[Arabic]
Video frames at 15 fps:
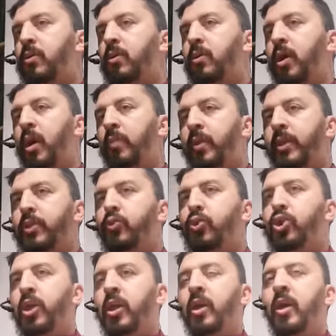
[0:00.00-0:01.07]
حبست
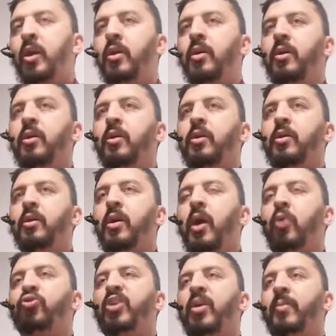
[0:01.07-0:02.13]
الشيء
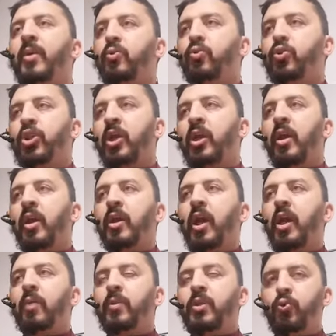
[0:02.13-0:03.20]
أو صبرت الشيء أي
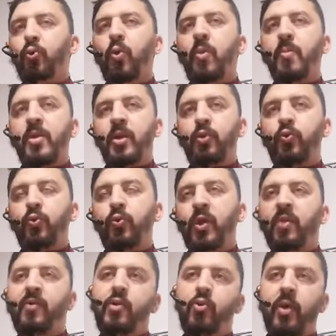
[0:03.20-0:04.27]
حبسته ومنعته
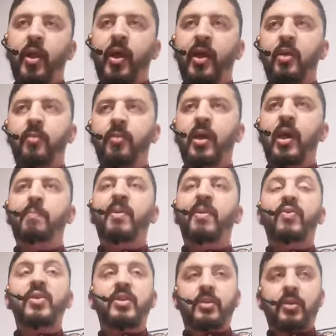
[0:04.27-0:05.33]
هذا في اللغة العربية أما
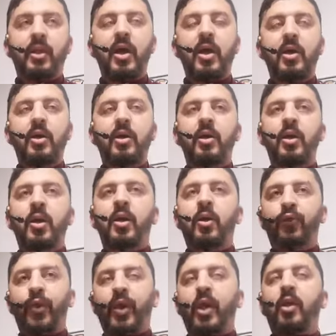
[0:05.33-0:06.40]
في الاصطلاح
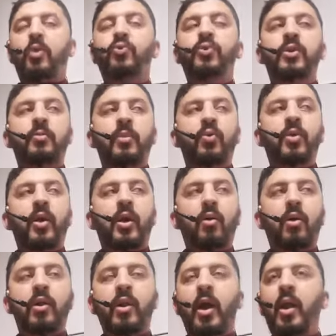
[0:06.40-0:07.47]
فكيكون ديما هناك
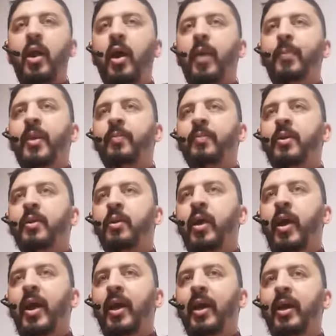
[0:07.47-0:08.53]
واحد العلاقة ما بين
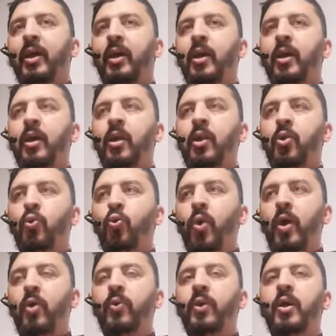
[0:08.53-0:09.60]
الحقيقة
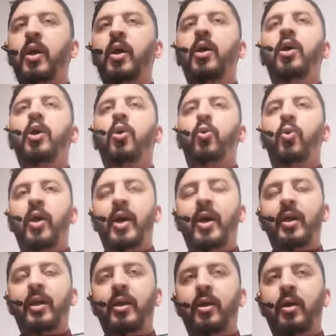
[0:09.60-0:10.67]
اللغوية
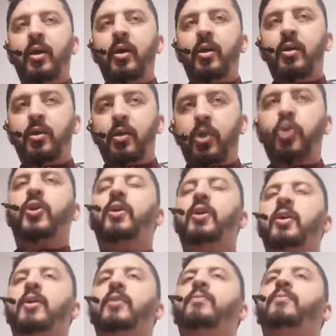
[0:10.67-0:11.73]
والحقيقة
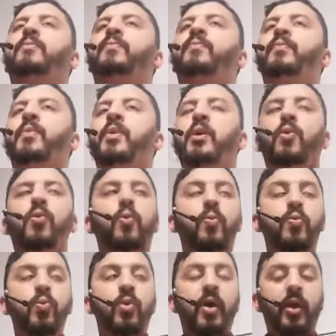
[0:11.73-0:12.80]
الشرعية يقول
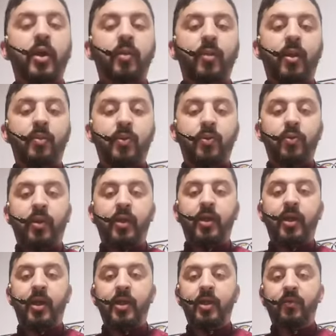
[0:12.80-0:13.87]
ابن القيم رحمة الله
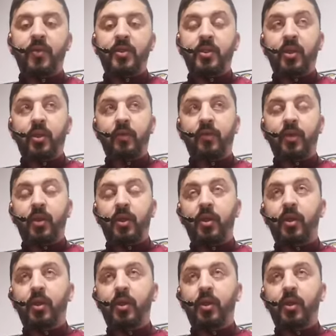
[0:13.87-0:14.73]
عليه في تعريفه